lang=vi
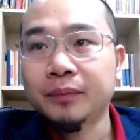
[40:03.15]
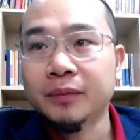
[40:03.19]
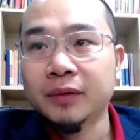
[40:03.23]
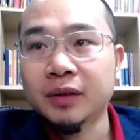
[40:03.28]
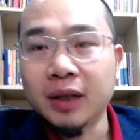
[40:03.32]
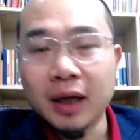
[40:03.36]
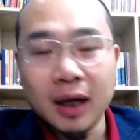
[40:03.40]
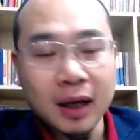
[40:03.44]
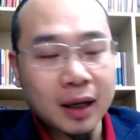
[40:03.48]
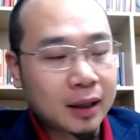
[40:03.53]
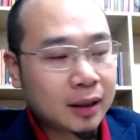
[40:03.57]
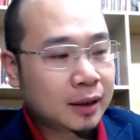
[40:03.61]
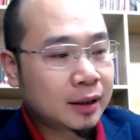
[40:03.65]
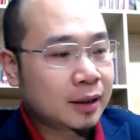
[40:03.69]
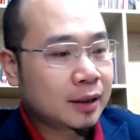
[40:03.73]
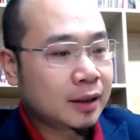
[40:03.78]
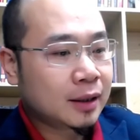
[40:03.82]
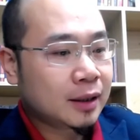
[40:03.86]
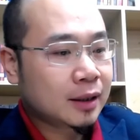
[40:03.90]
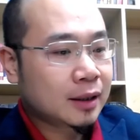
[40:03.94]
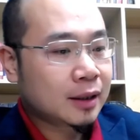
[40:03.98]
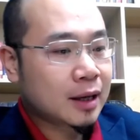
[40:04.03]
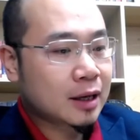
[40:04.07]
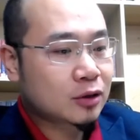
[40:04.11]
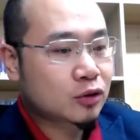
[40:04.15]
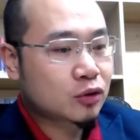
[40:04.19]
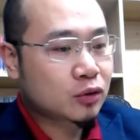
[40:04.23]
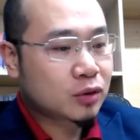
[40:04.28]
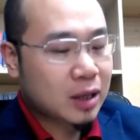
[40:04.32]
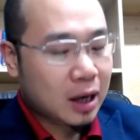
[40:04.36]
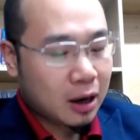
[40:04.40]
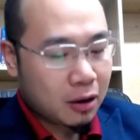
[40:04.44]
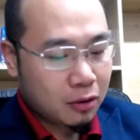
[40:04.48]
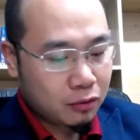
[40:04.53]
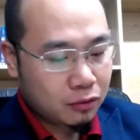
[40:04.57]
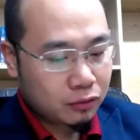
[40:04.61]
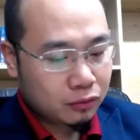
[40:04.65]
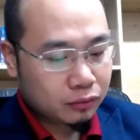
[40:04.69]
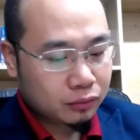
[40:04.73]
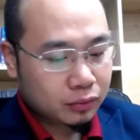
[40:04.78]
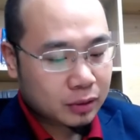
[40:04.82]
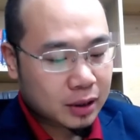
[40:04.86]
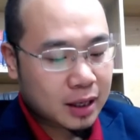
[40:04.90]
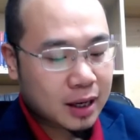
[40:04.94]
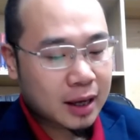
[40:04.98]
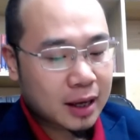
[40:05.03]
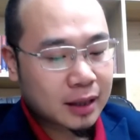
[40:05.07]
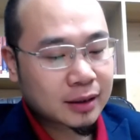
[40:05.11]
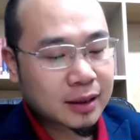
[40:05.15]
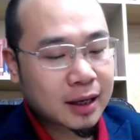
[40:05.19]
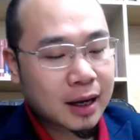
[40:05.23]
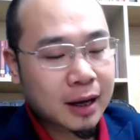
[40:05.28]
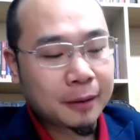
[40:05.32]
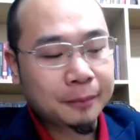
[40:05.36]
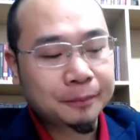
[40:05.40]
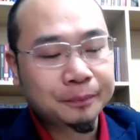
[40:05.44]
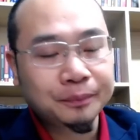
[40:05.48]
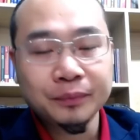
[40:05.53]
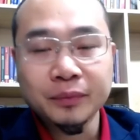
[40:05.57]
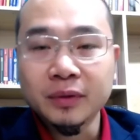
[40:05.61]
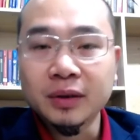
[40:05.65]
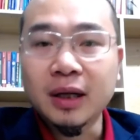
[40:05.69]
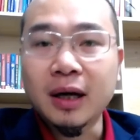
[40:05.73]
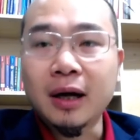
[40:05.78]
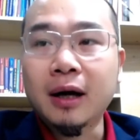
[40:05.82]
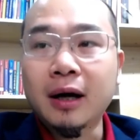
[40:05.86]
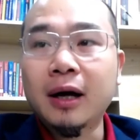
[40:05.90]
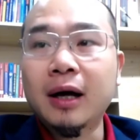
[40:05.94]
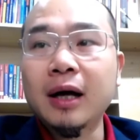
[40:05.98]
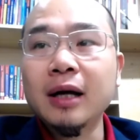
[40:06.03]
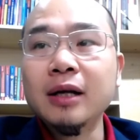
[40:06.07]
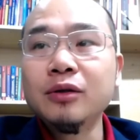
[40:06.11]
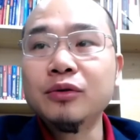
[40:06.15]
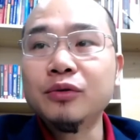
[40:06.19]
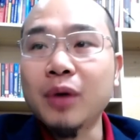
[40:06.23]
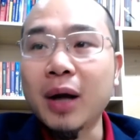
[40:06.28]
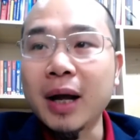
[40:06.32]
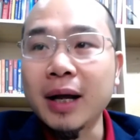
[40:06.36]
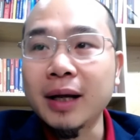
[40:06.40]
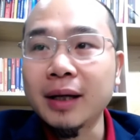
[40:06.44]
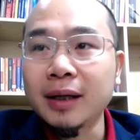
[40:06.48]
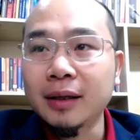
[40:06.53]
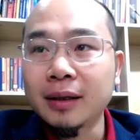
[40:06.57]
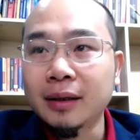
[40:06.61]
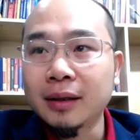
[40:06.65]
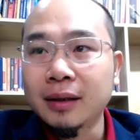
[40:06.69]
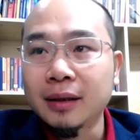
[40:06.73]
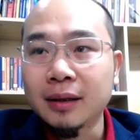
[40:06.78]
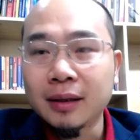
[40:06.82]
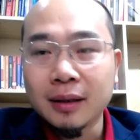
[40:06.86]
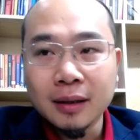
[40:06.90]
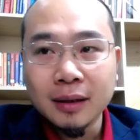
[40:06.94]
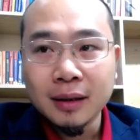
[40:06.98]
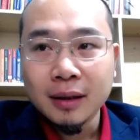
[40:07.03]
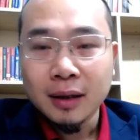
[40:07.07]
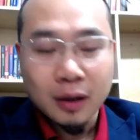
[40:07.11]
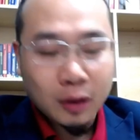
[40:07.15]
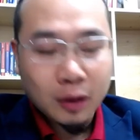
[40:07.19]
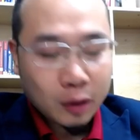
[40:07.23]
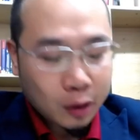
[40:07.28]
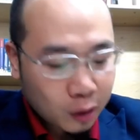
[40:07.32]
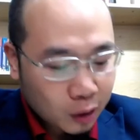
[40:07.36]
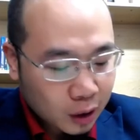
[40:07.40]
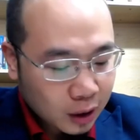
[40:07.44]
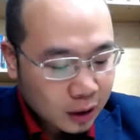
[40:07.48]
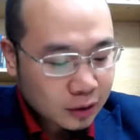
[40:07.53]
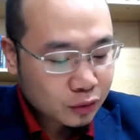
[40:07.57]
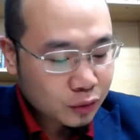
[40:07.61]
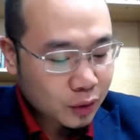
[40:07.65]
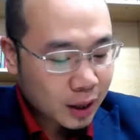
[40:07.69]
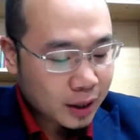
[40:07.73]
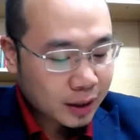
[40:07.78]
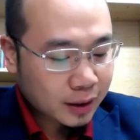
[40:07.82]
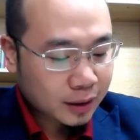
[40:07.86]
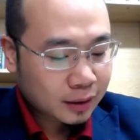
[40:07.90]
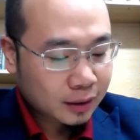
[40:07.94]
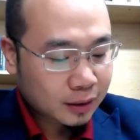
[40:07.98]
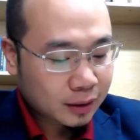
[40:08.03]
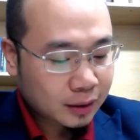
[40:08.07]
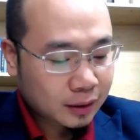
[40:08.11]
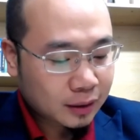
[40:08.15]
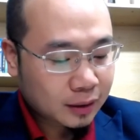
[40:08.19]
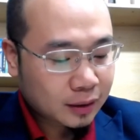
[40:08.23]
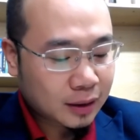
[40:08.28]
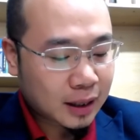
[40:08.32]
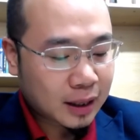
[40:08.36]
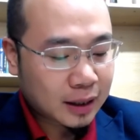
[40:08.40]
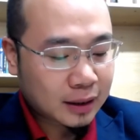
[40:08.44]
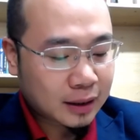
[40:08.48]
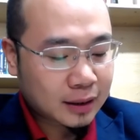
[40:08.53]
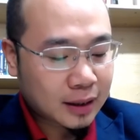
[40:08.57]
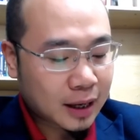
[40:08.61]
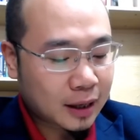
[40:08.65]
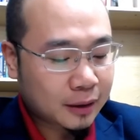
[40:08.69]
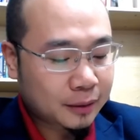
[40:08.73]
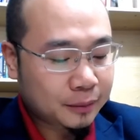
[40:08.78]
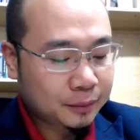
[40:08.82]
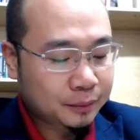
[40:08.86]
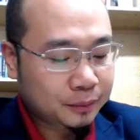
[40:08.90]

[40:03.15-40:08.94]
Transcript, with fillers: Rồi cái số sáu đấy là gì ạ? Là kinh doanh kinh doanh là gì ạ?